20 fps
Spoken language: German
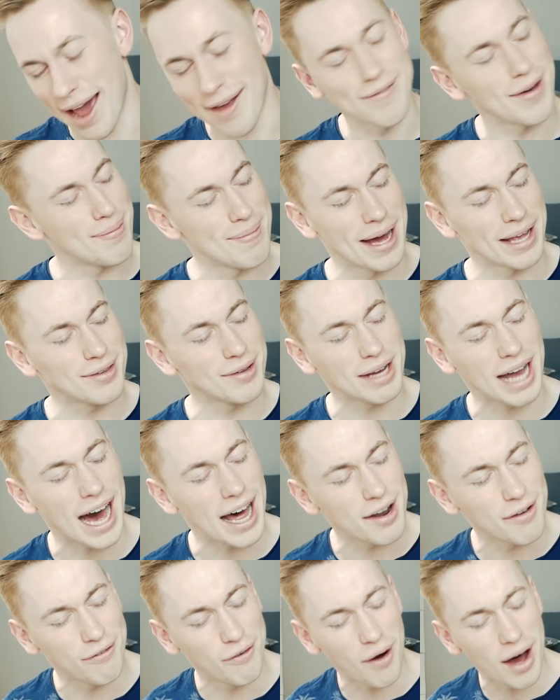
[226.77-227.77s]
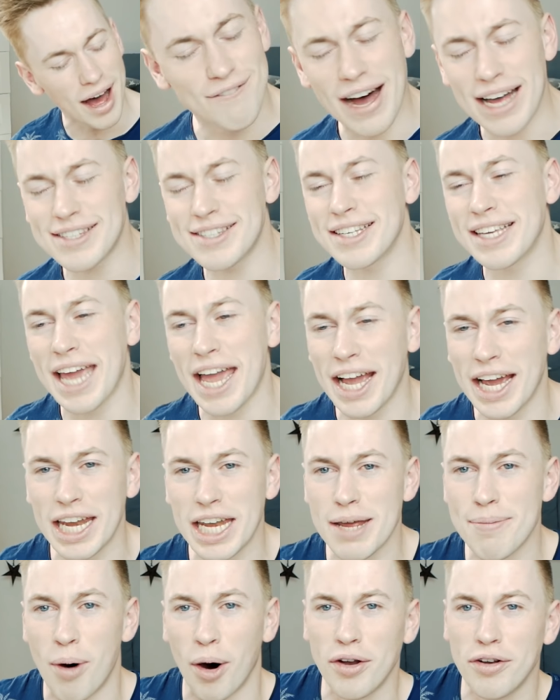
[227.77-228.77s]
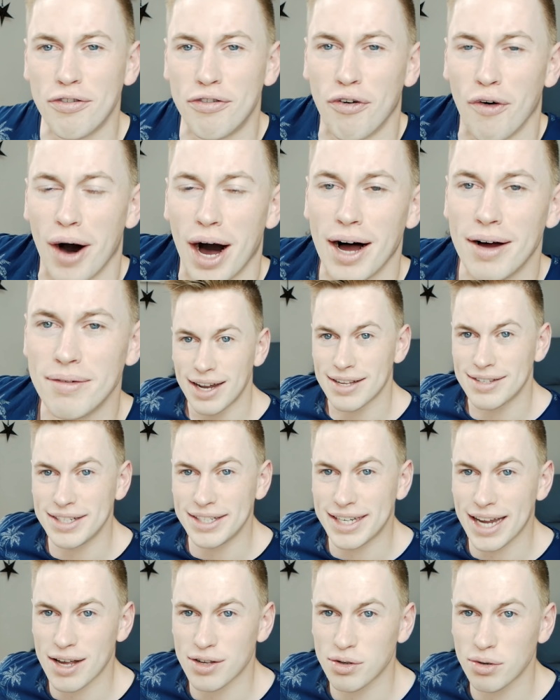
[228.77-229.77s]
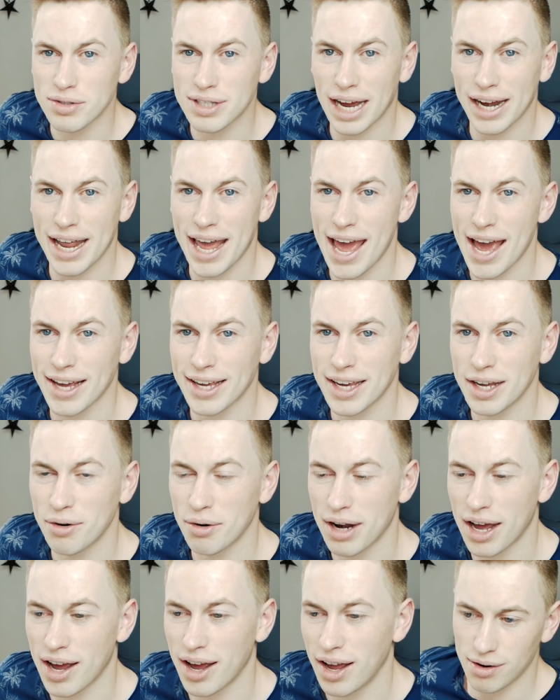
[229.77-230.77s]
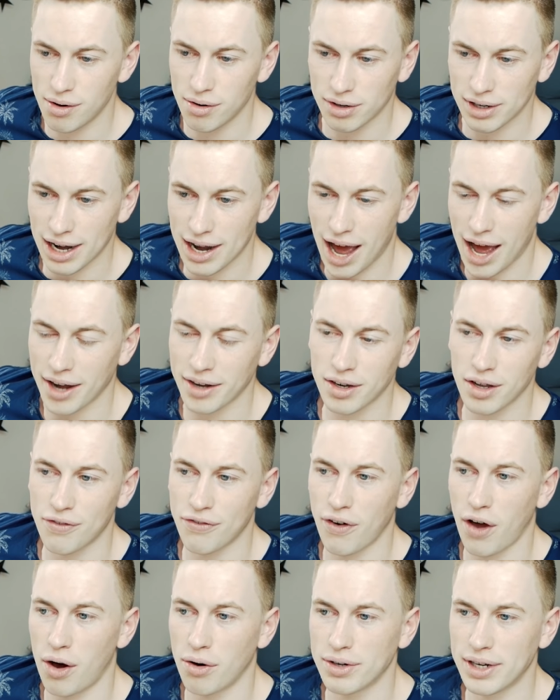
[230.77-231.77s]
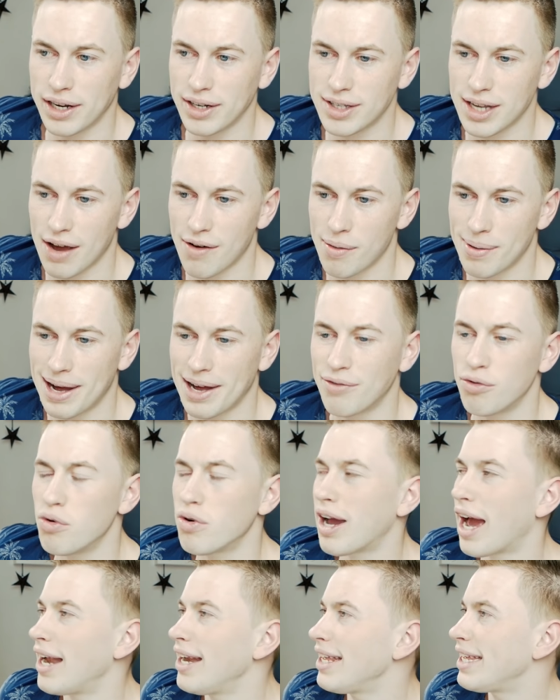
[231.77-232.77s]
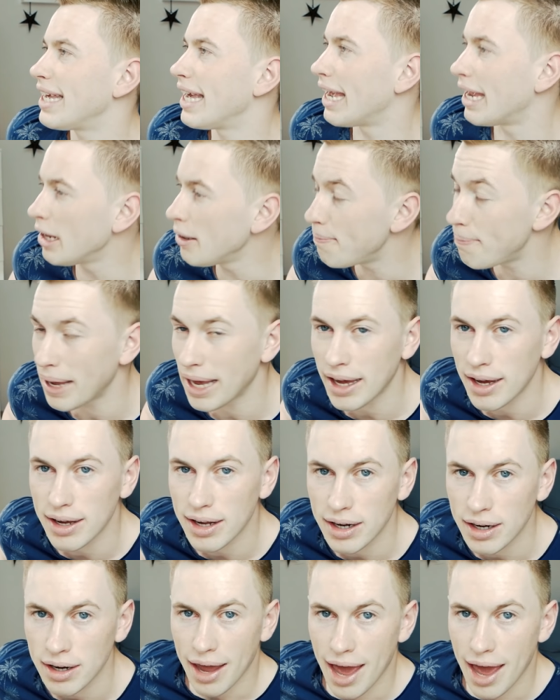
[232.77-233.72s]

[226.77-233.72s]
einfach mal so gerade vor, was ging in dem Hund vor? Der sieht da so sein Härchen oder irgendeine andere Frau und denkt sich einfach mal, wo kann ich hier hinpinkeln?